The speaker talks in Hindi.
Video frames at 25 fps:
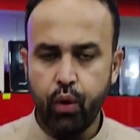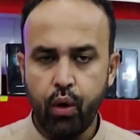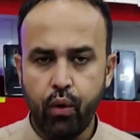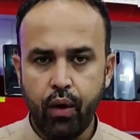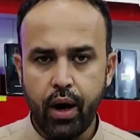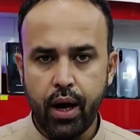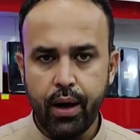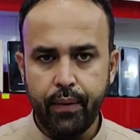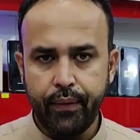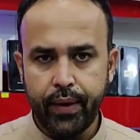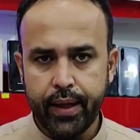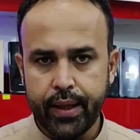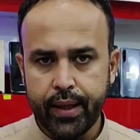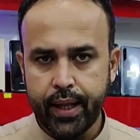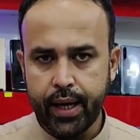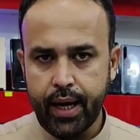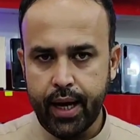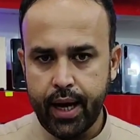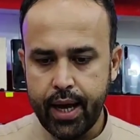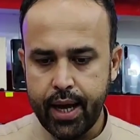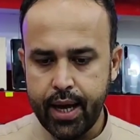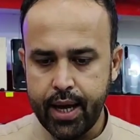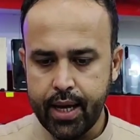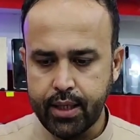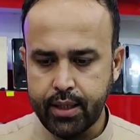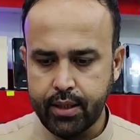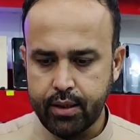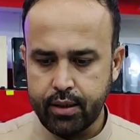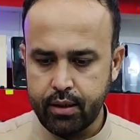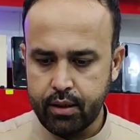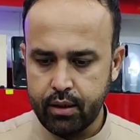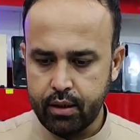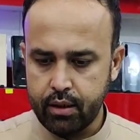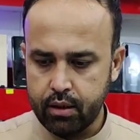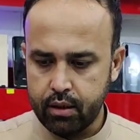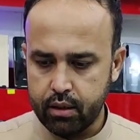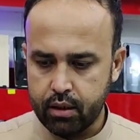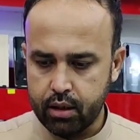वीवो वाई पंद्रह एस
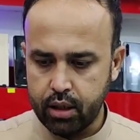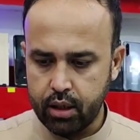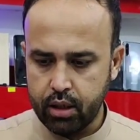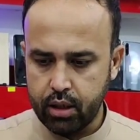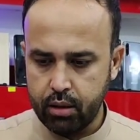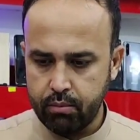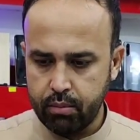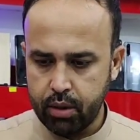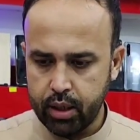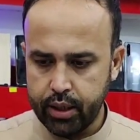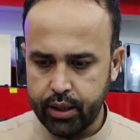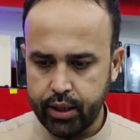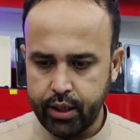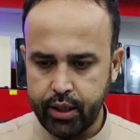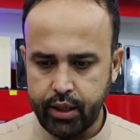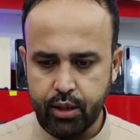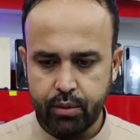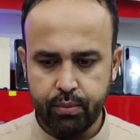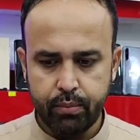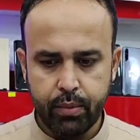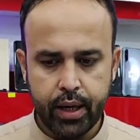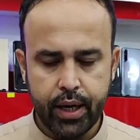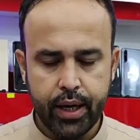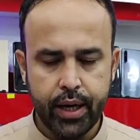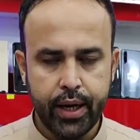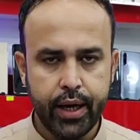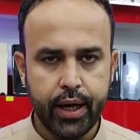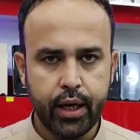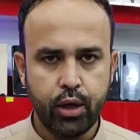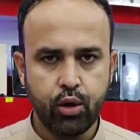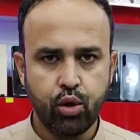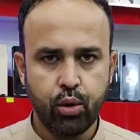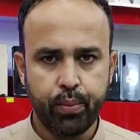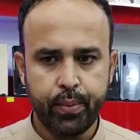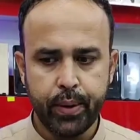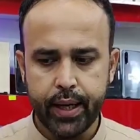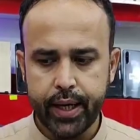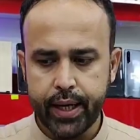थिन बत्तीस में
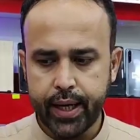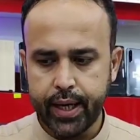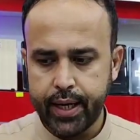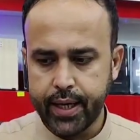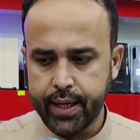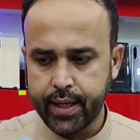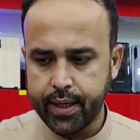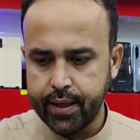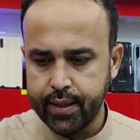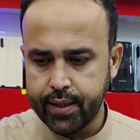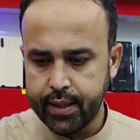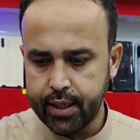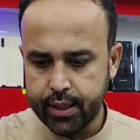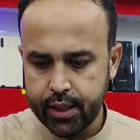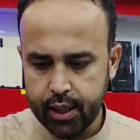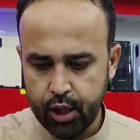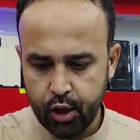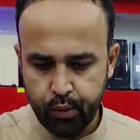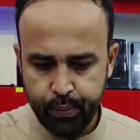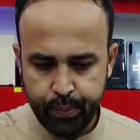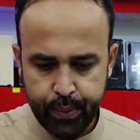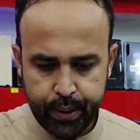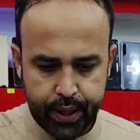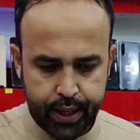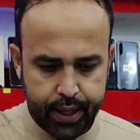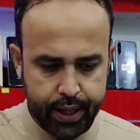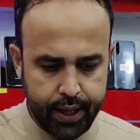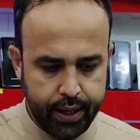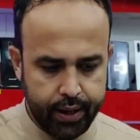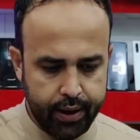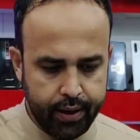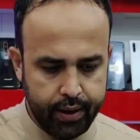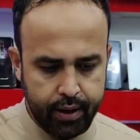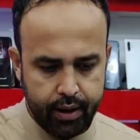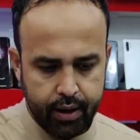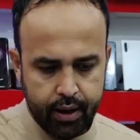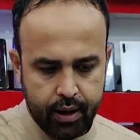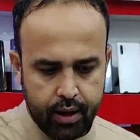है जो पड़ेगा इक्कीस हज़ार रुपये का